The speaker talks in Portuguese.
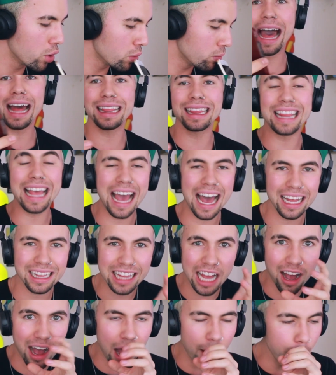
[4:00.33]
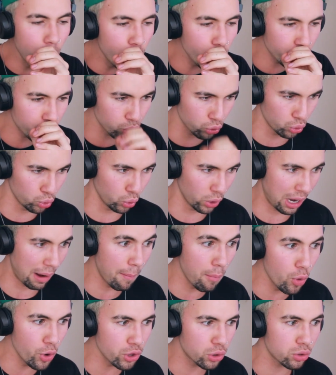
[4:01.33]
A, a terra tava muito
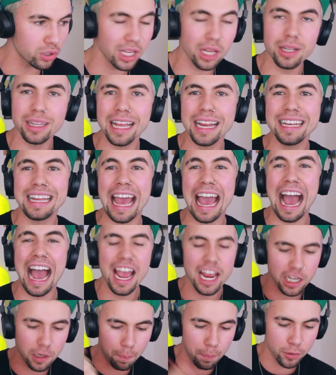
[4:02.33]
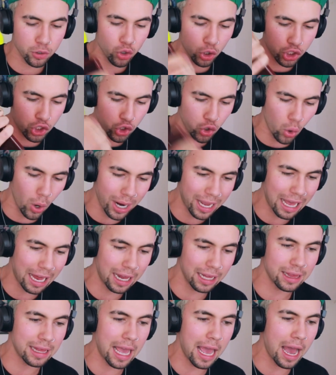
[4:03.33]
dura, muito. Você não tem ideia. A gente pisoteou
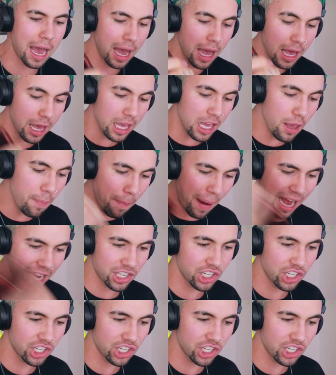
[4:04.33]
aquela terra e